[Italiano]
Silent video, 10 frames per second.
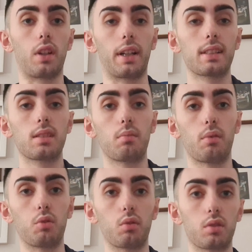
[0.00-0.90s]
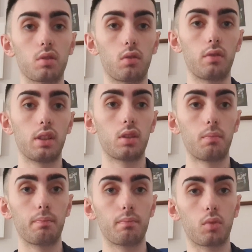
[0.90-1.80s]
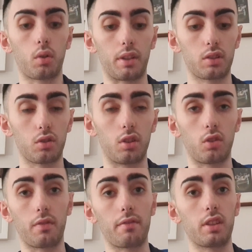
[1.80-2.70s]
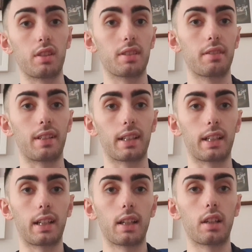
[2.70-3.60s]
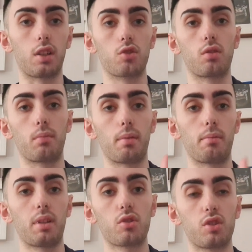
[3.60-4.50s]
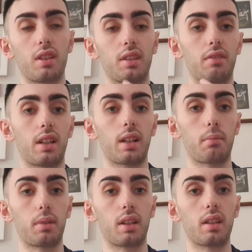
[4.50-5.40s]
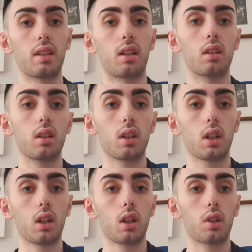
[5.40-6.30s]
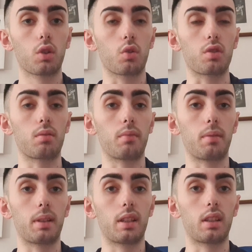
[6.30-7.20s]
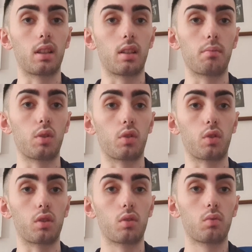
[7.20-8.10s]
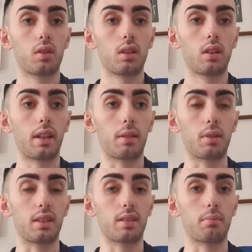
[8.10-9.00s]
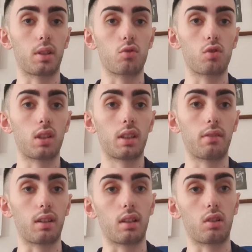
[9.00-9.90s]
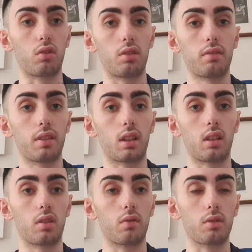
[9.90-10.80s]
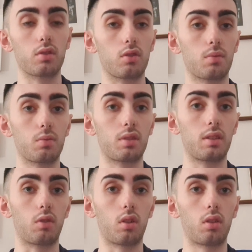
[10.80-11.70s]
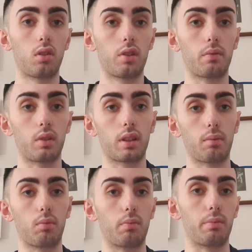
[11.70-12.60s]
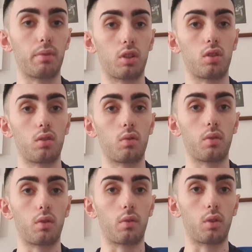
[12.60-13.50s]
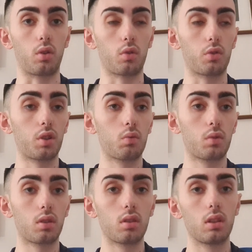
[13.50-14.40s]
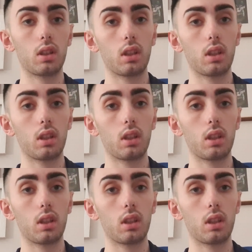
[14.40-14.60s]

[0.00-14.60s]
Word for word: Ciao ragazzi, benvenuti in questo video. Come al solito vi invito ad iscrivervi al canale, a lasciare un bel mi piace, ad attivare la campanellina, così non mi perdete i miei nuovi contenuti e rimanete sempre aggiornati, vi arriva una notifica sul vostro dispositivo ogni volta che pubblico un nuovo contenuto.